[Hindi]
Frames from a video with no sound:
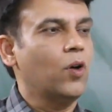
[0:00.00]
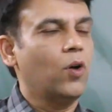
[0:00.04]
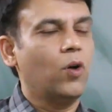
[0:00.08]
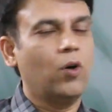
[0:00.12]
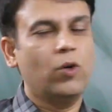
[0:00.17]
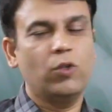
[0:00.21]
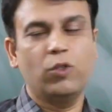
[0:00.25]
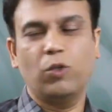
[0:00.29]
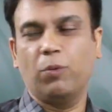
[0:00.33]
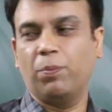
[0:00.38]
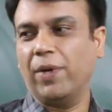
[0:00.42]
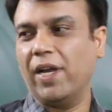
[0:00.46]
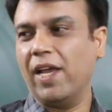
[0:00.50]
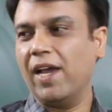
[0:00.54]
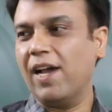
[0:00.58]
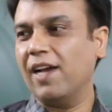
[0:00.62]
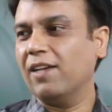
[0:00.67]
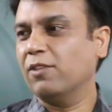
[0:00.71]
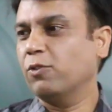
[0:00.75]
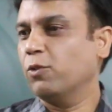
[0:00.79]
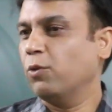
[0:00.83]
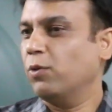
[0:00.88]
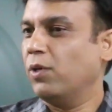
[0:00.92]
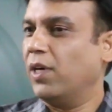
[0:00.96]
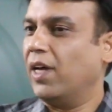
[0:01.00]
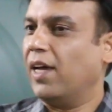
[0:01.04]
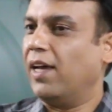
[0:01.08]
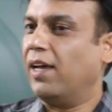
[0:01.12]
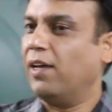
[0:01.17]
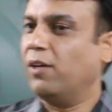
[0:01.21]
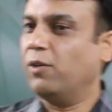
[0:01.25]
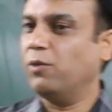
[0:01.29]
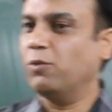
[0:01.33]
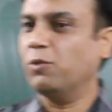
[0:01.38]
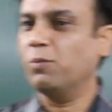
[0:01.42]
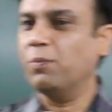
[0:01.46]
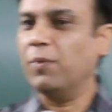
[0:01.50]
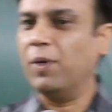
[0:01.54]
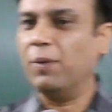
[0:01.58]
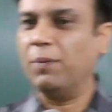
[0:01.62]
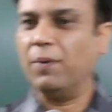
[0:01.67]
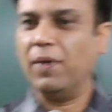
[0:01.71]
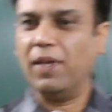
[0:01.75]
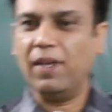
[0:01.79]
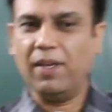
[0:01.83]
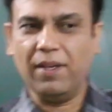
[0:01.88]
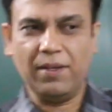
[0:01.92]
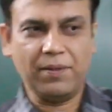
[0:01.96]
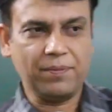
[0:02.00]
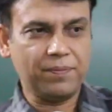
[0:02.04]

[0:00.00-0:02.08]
और जो प्रयास हो रहा है उसमें भी